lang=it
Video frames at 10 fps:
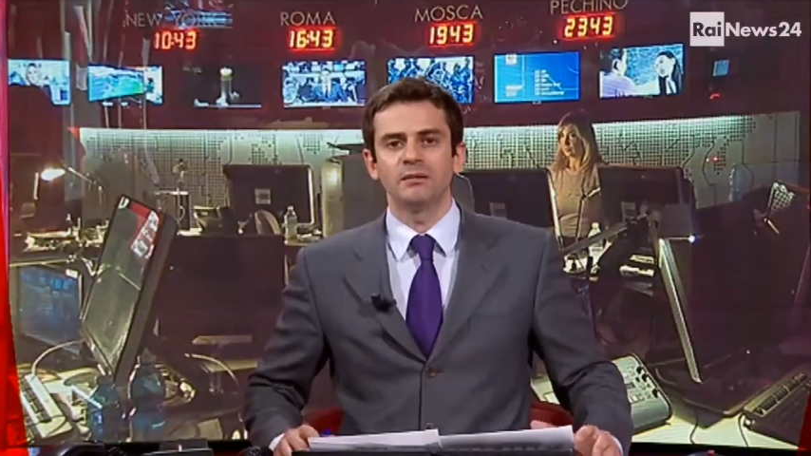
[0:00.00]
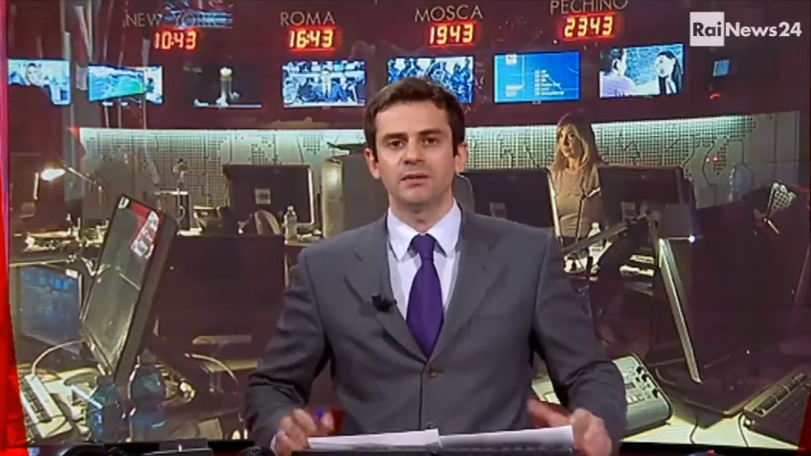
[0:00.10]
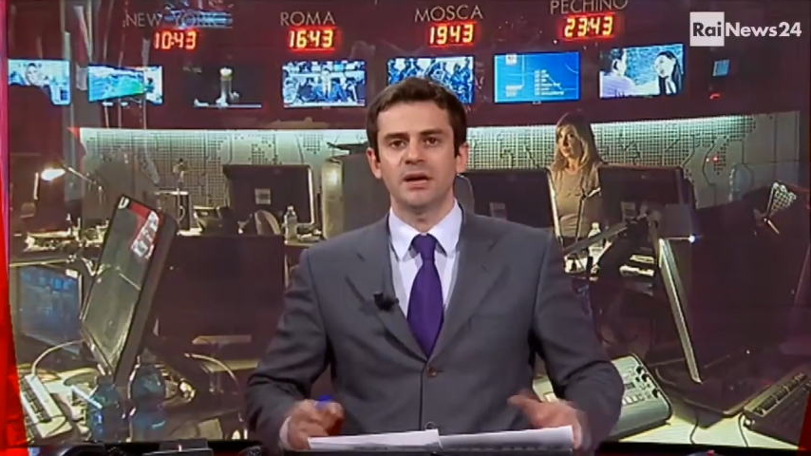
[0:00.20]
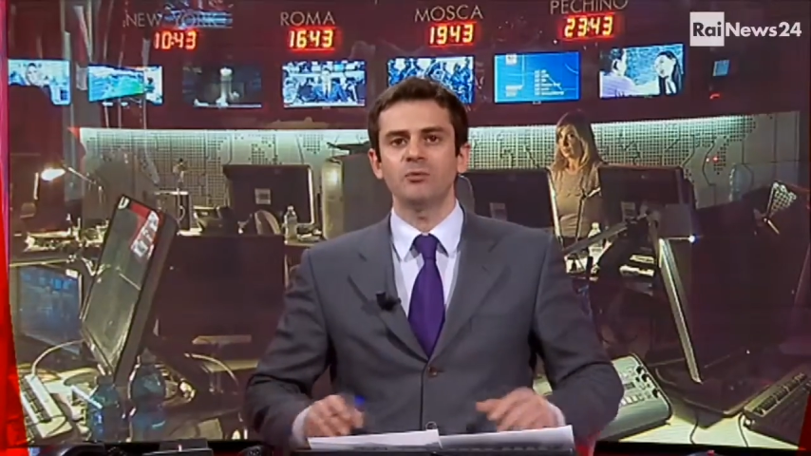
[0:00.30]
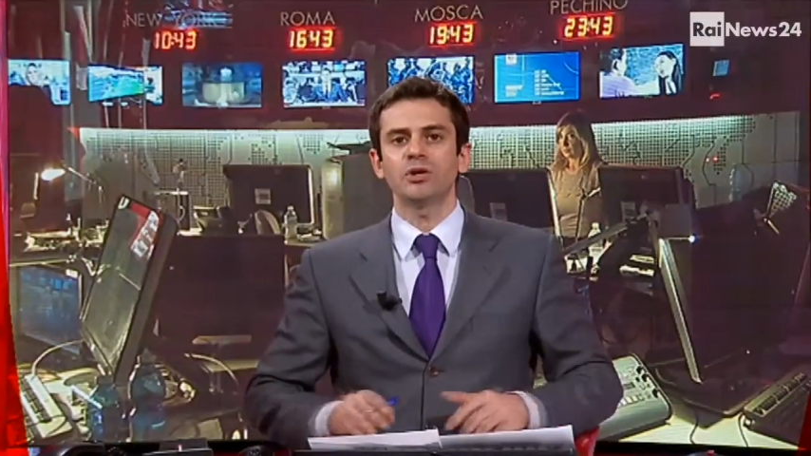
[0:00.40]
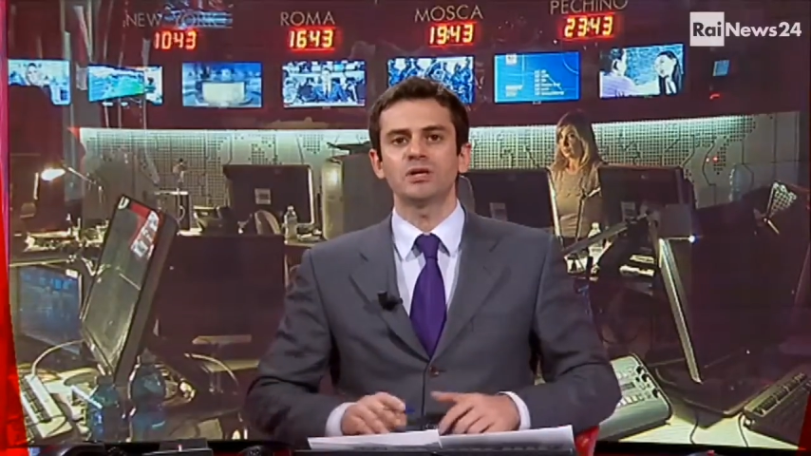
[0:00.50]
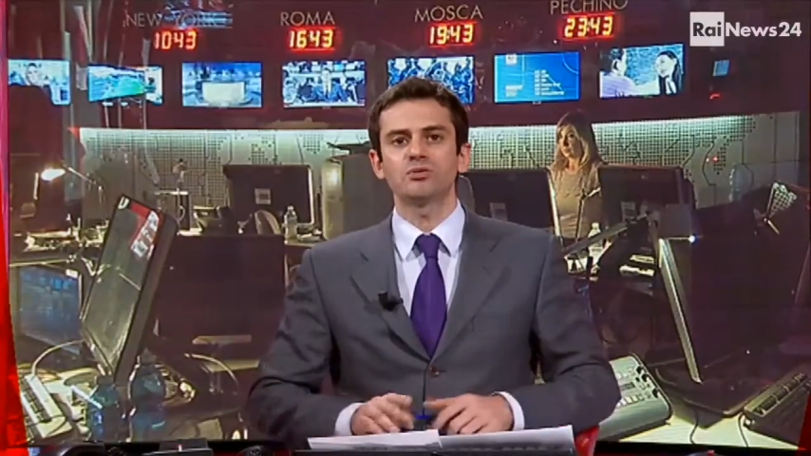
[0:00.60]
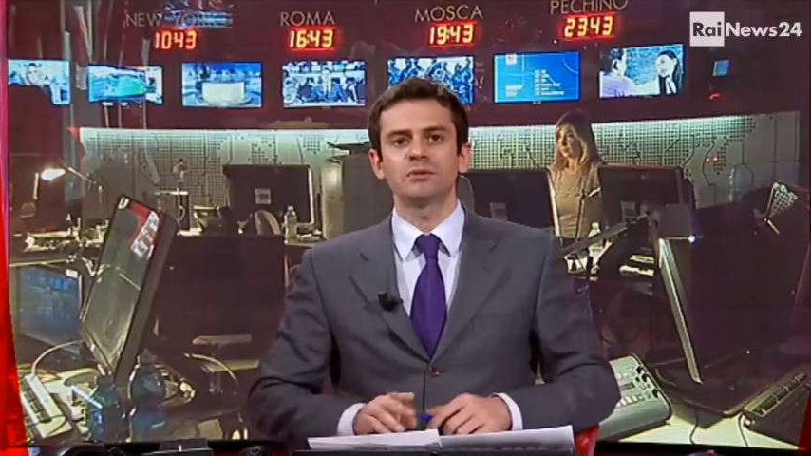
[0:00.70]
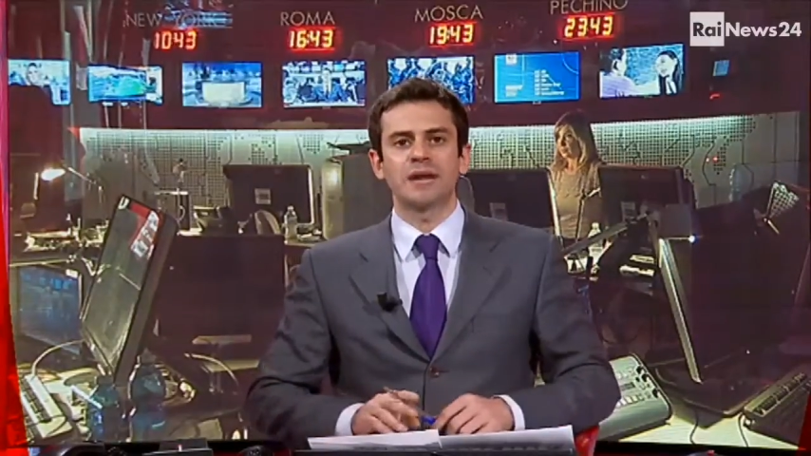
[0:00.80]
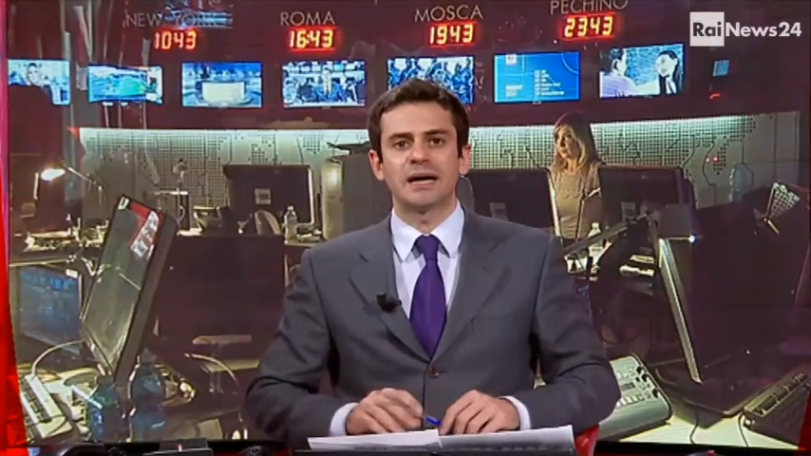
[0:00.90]
Vediamo i
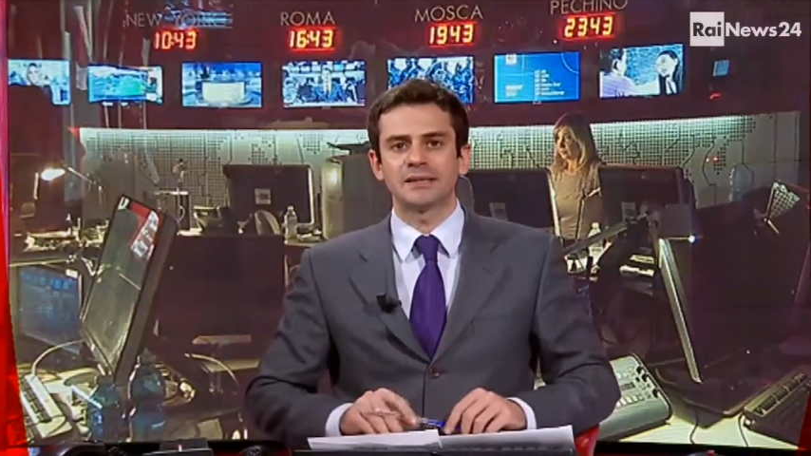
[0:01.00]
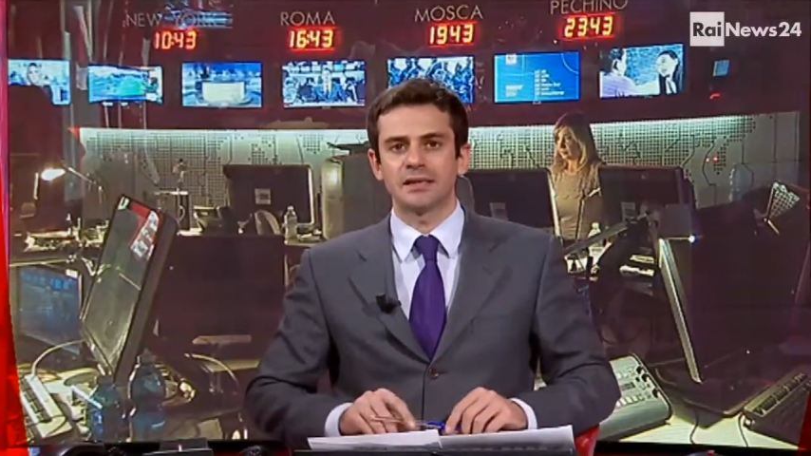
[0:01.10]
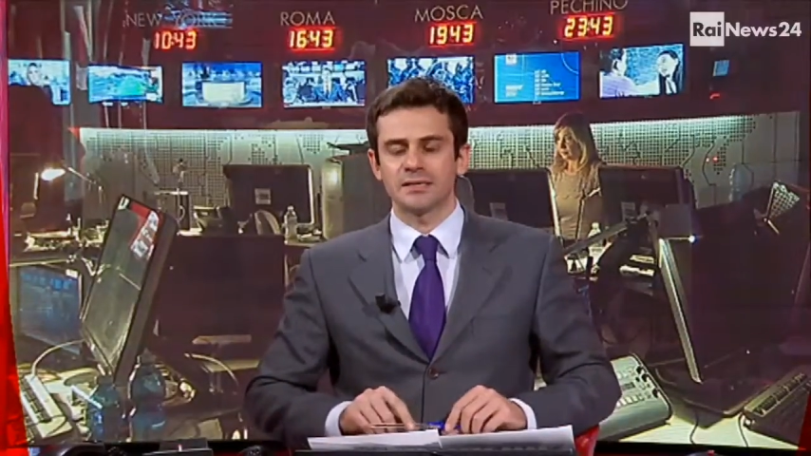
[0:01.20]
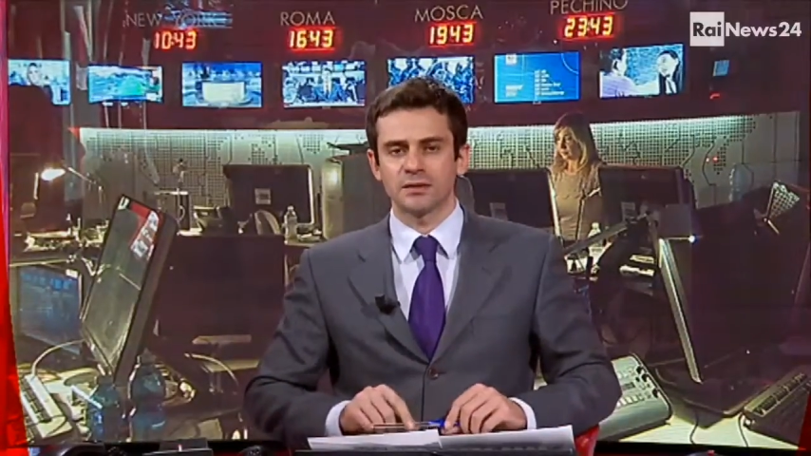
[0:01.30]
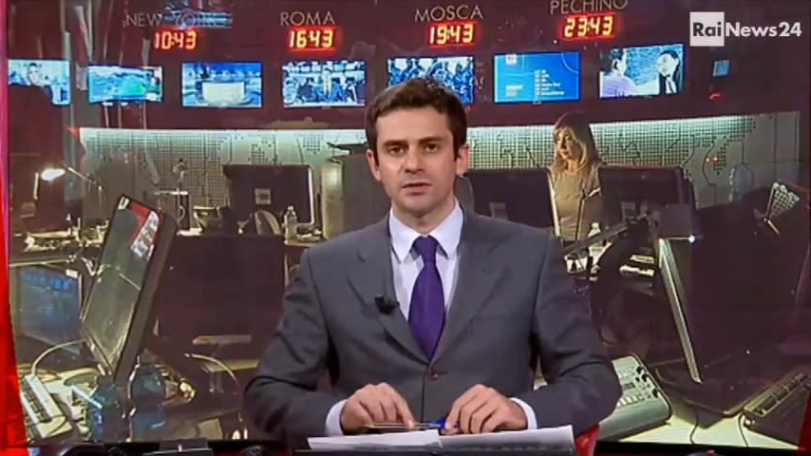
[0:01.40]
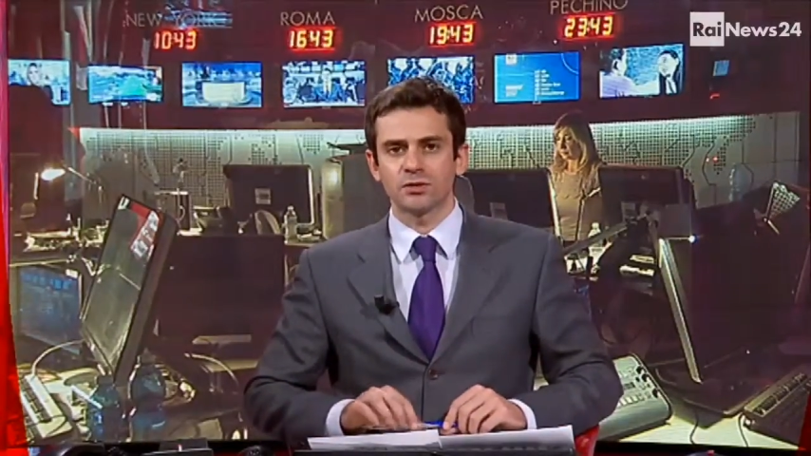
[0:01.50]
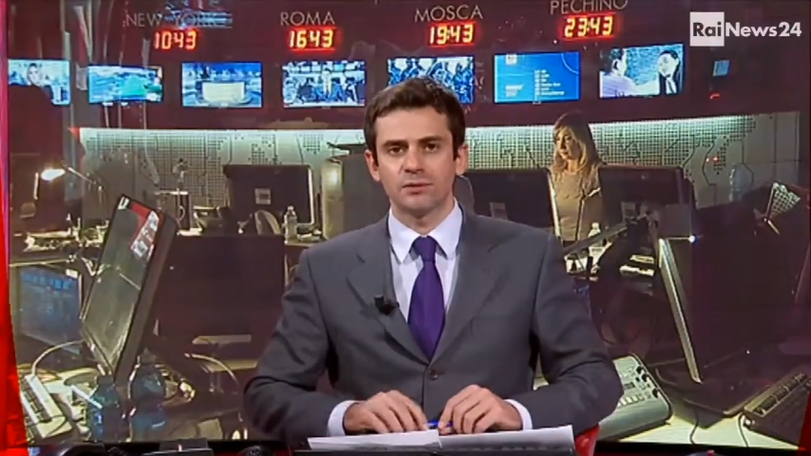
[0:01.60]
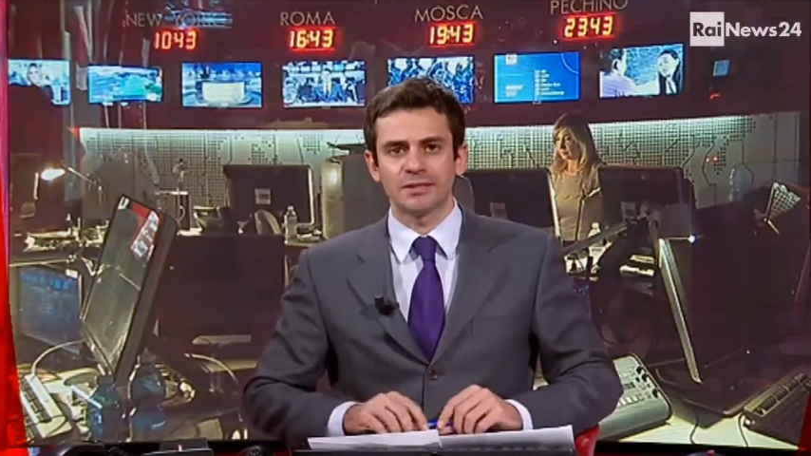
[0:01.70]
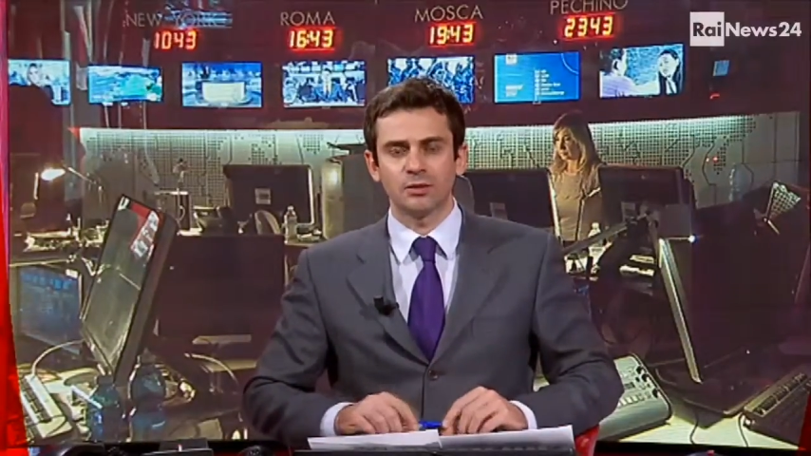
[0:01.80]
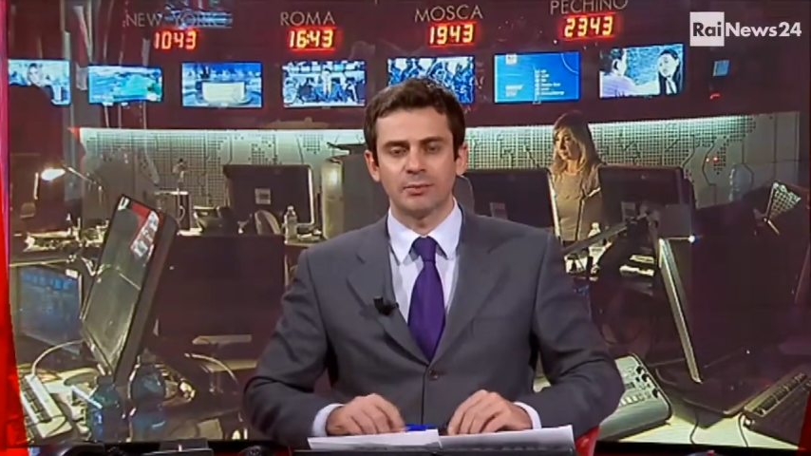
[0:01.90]
risultati nel
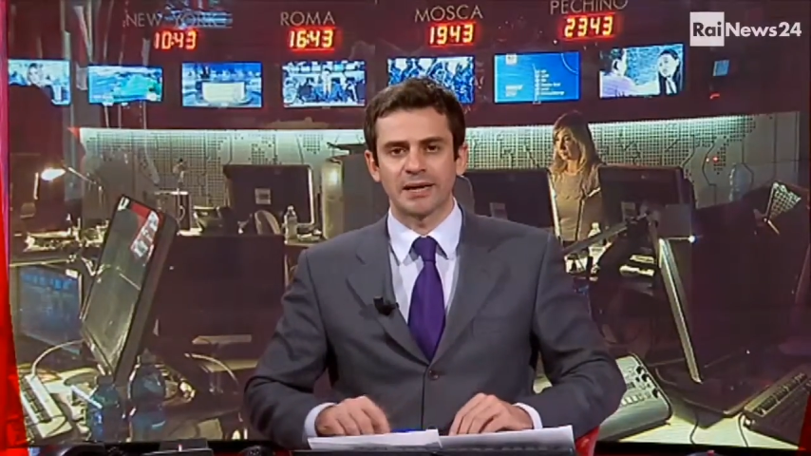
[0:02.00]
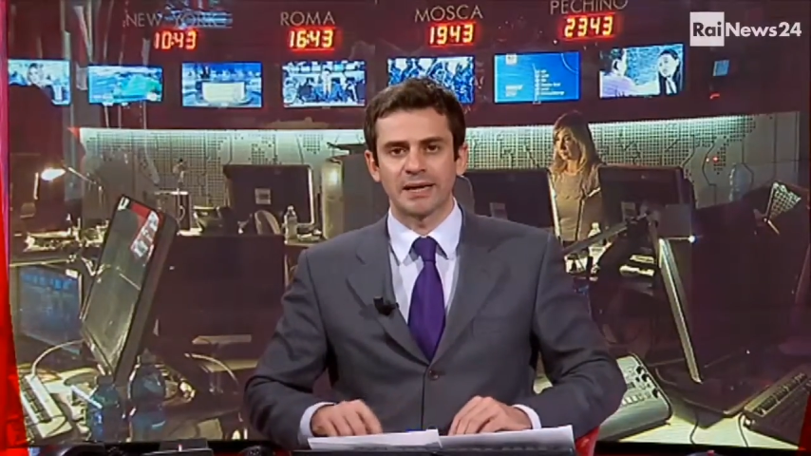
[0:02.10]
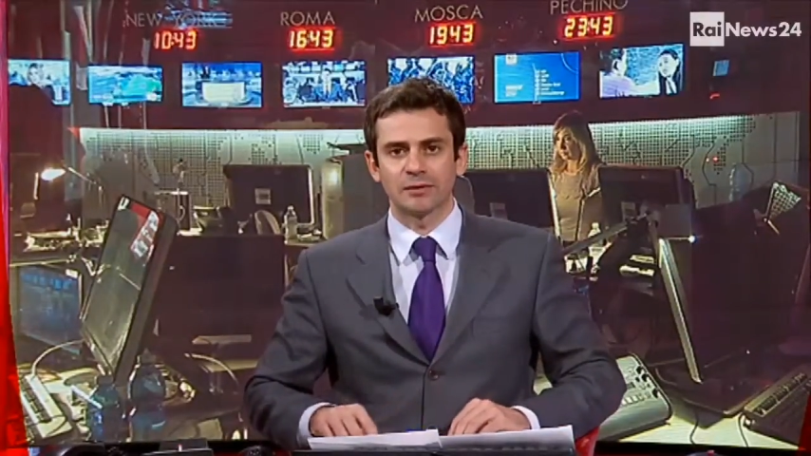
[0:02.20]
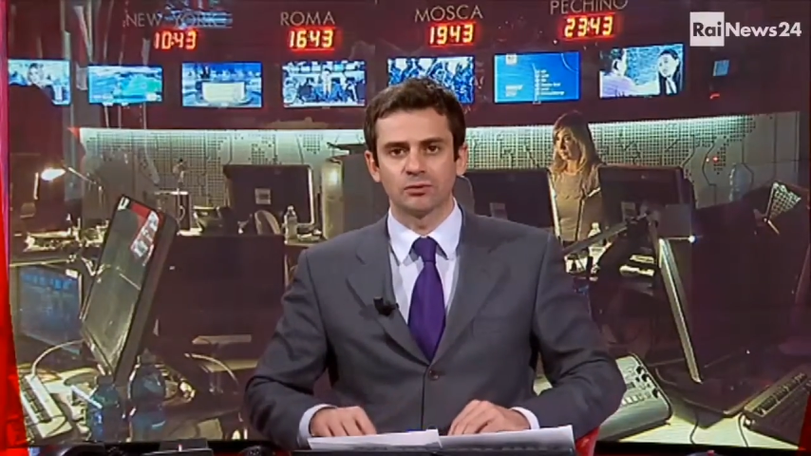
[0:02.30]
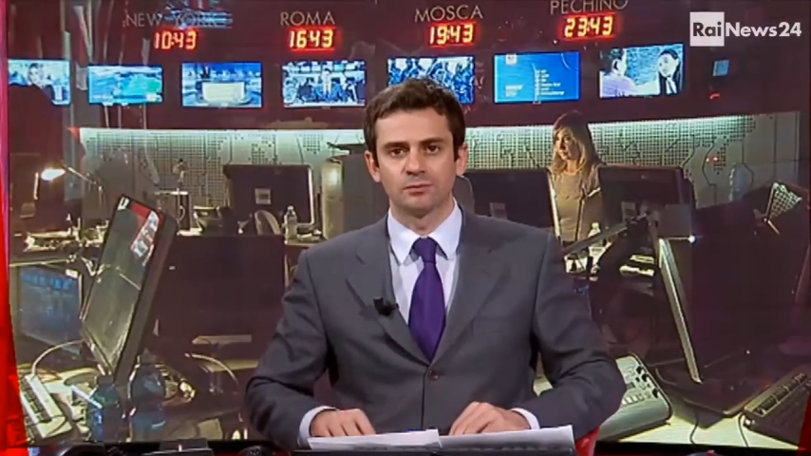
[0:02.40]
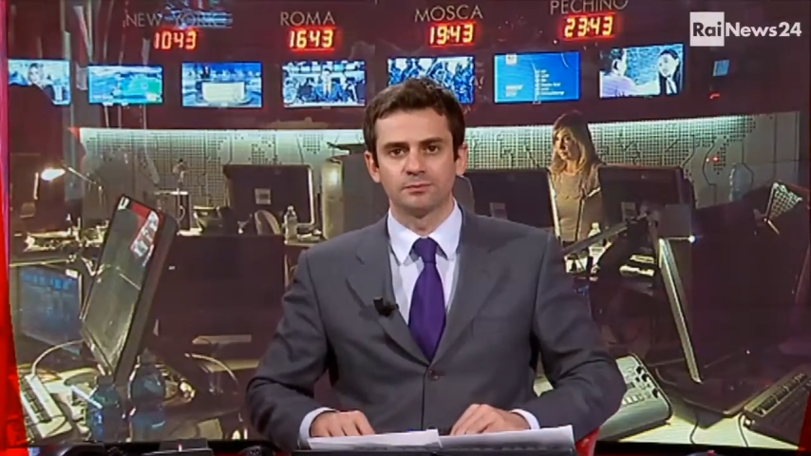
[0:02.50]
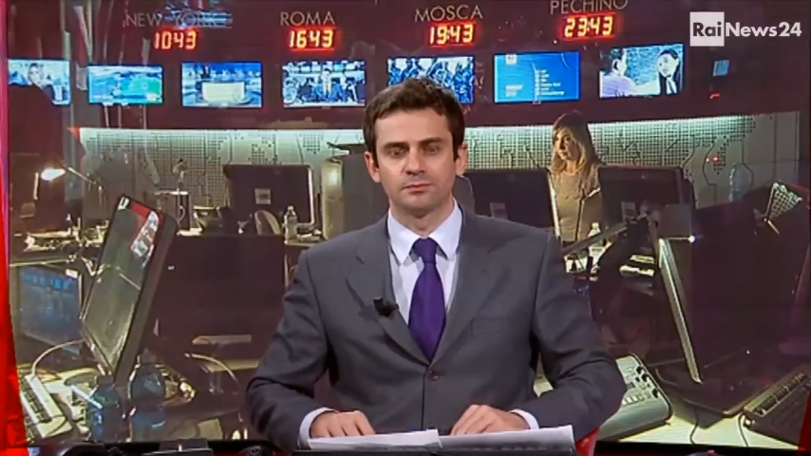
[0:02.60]
servizio di Matteo Parlato.